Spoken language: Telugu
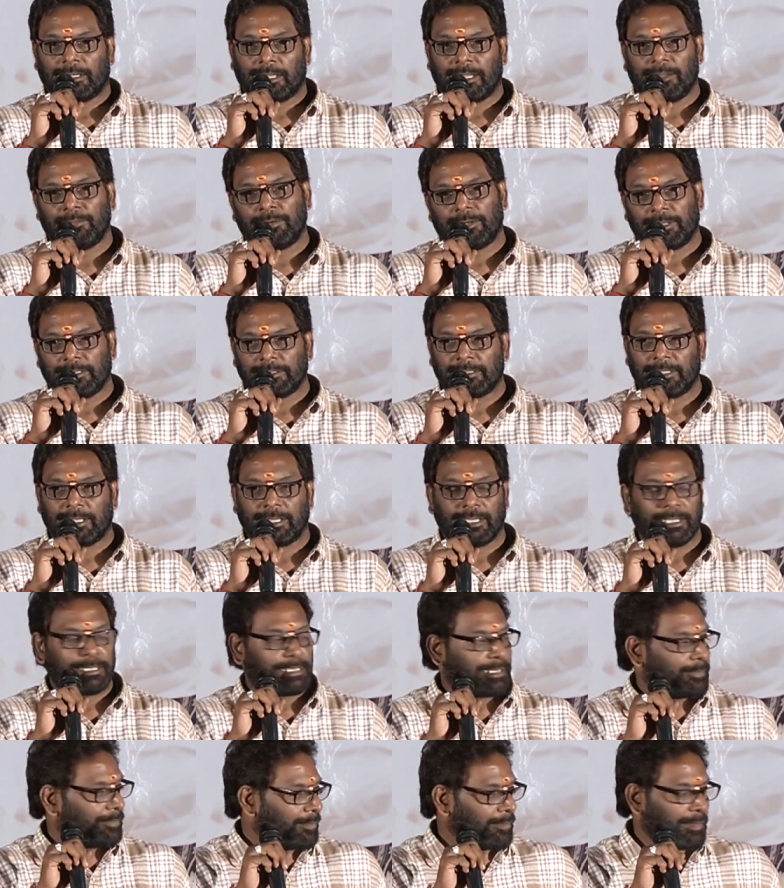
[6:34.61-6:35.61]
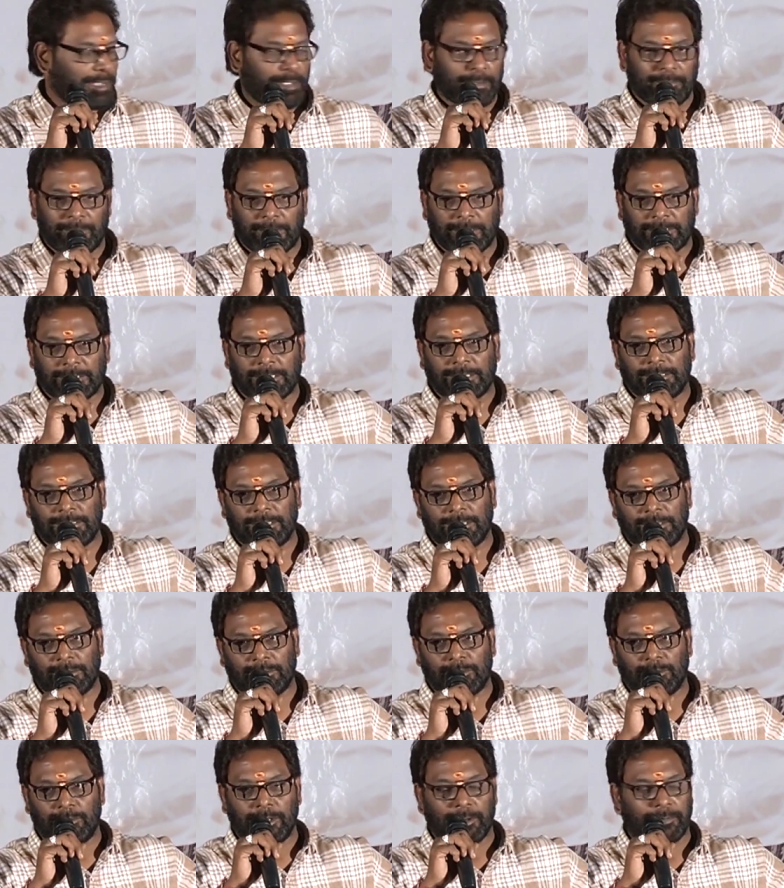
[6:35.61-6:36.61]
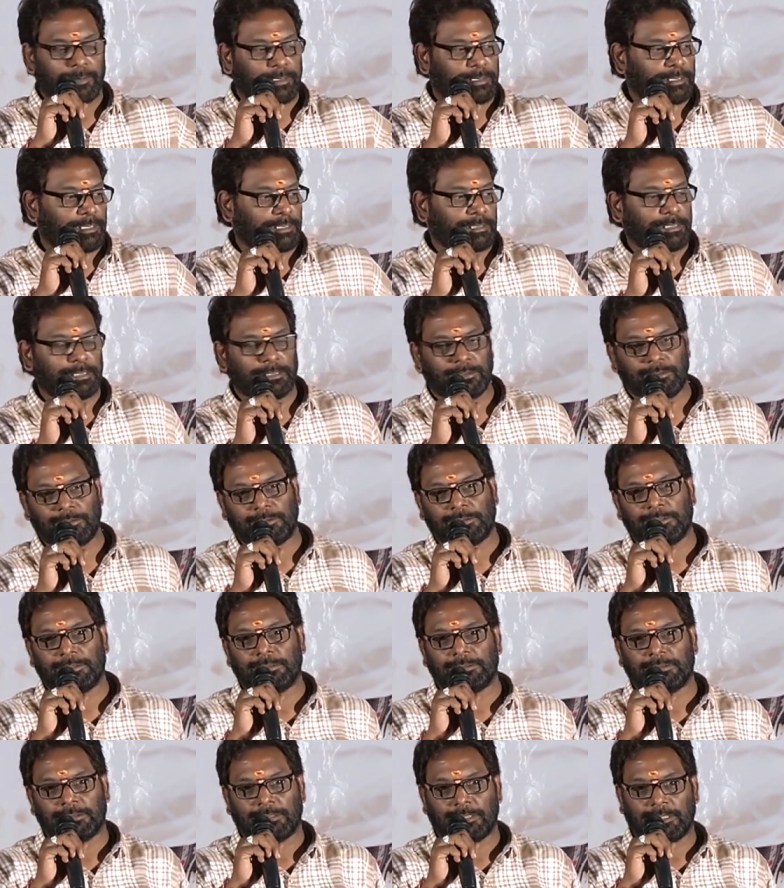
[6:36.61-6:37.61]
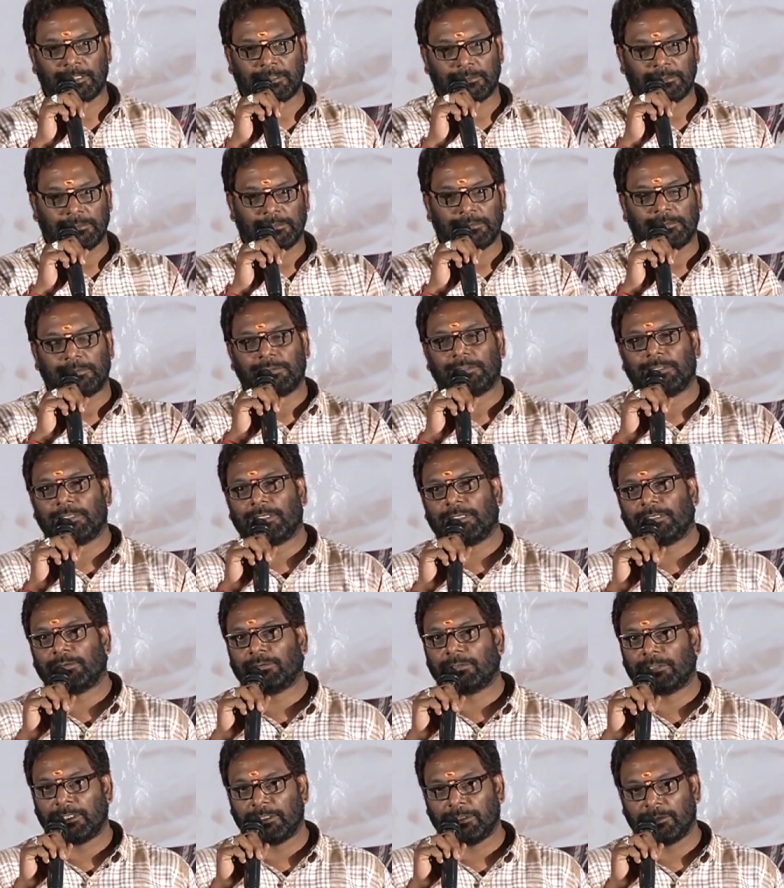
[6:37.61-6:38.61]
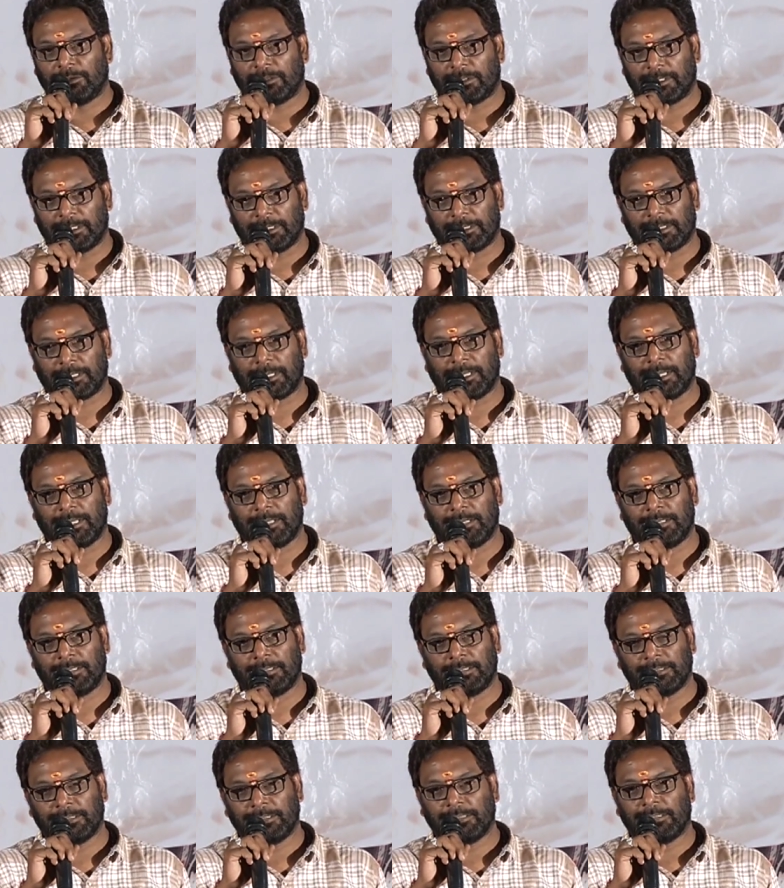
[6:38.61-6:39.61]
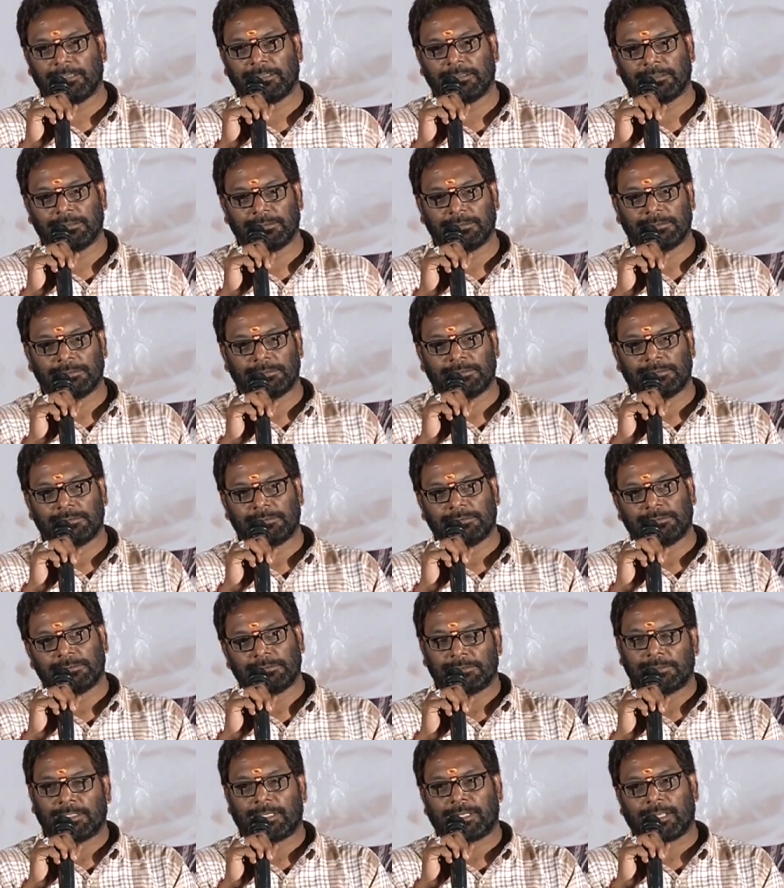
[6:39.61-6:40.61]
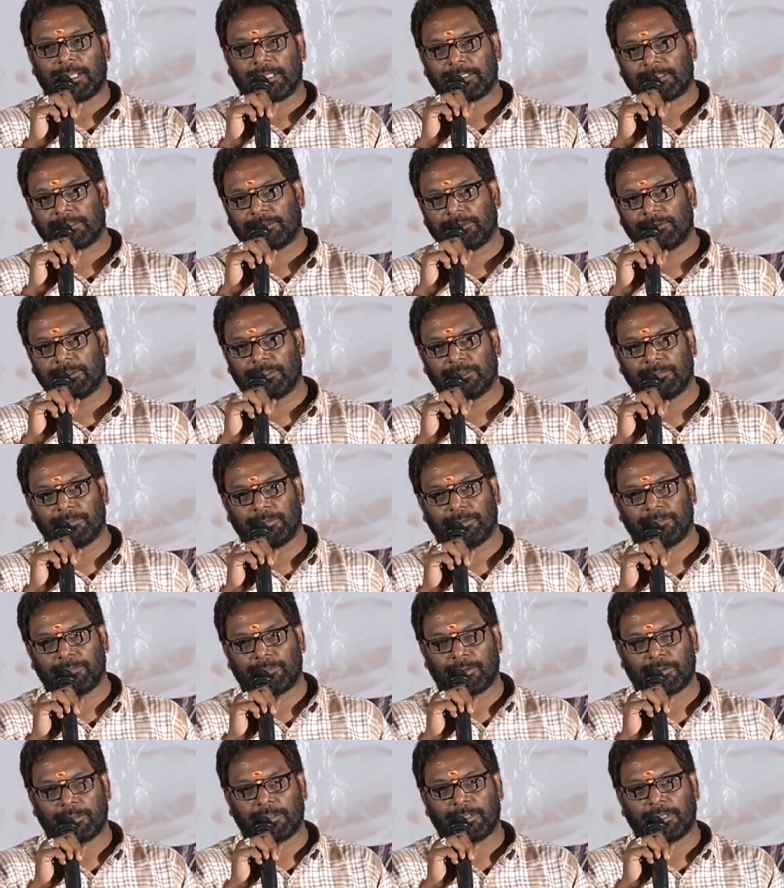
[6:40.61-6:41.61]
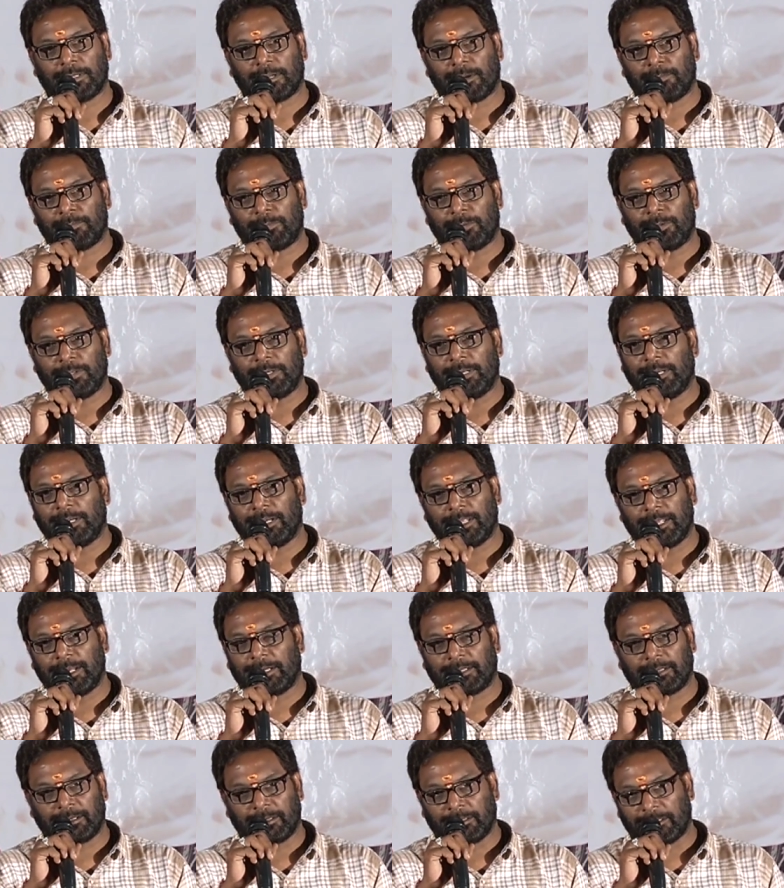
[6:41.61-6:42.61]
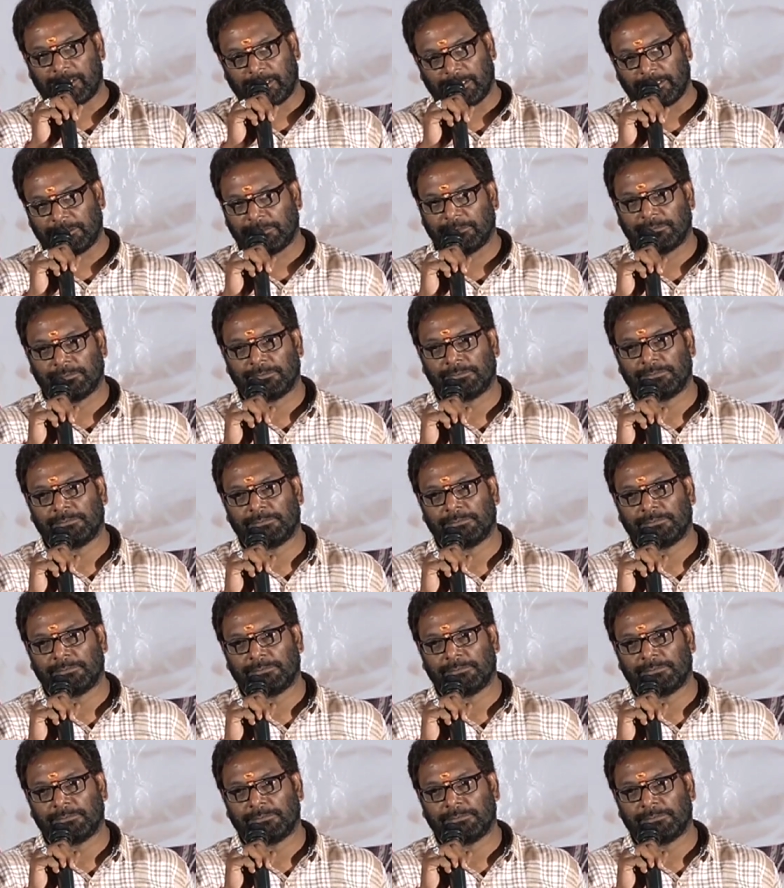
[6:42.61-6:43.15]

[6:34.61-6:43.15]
కాదంటే సరే అని చెప్పి మా ప్రసాద్ గారు కుబేర్ ప్రసాద్ గారు వచ్చి సార్ ఇలాగుందండి ఒక కథ రాయాలంటే సార్ రాస్తామని చెప్పి ప్రస్తుతానికి అప్పుడు నేను డైరెక్టర్ కాదు